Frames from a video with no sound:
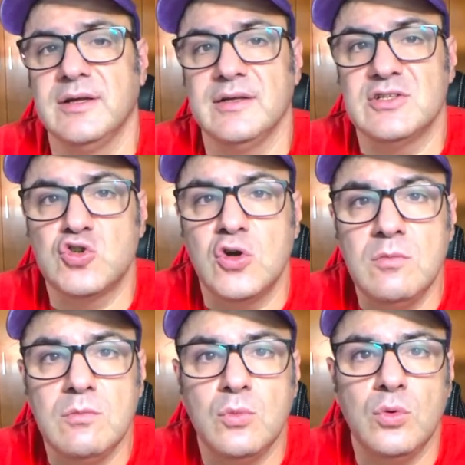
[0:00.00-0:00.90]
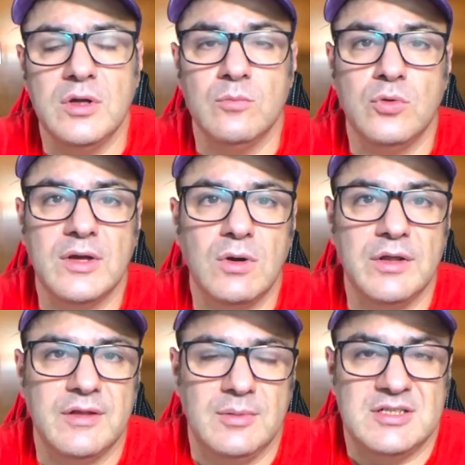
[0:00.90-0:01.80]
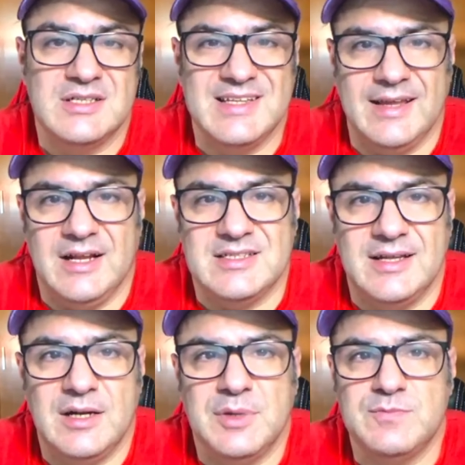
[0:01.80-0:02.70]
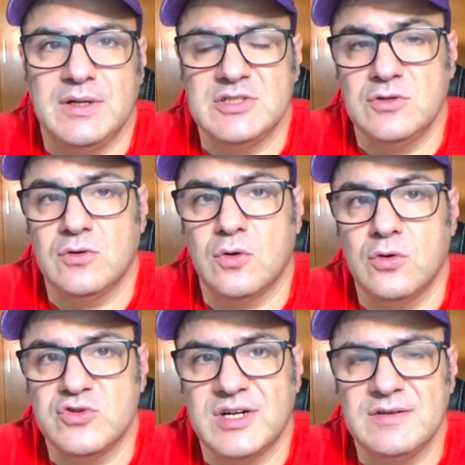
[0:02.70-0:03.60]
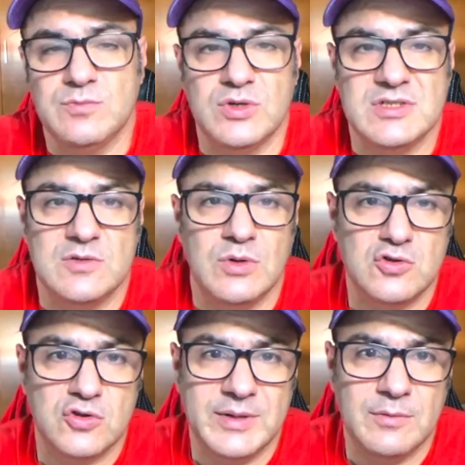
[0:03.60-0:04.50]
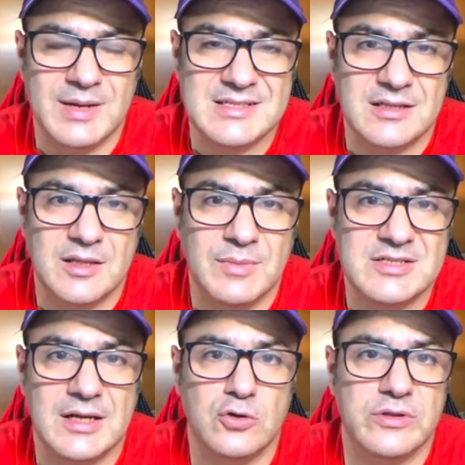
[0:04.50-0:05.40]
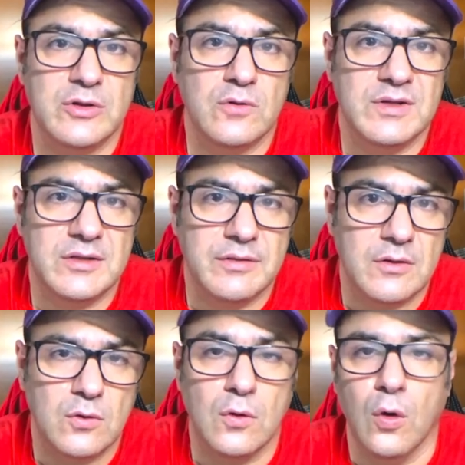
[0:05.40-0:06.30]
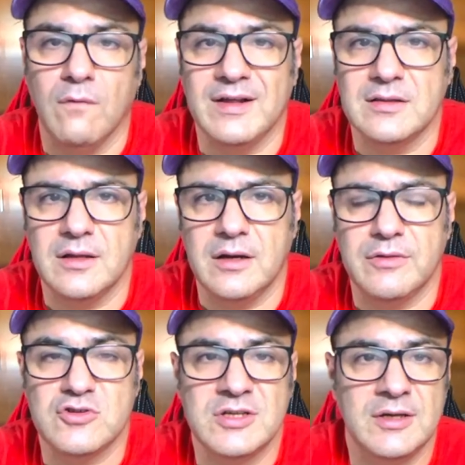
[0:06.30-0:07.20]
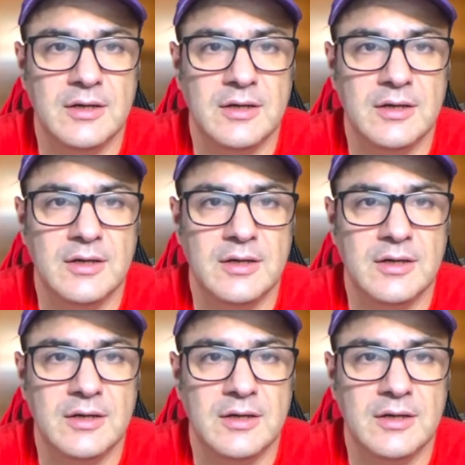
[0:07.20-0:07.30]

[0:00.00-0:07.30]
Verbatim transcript: Son muy muy ecualizables, si quieres tener más presión con los graves pues les puedes subir bastante más a los 125 o 20 Hz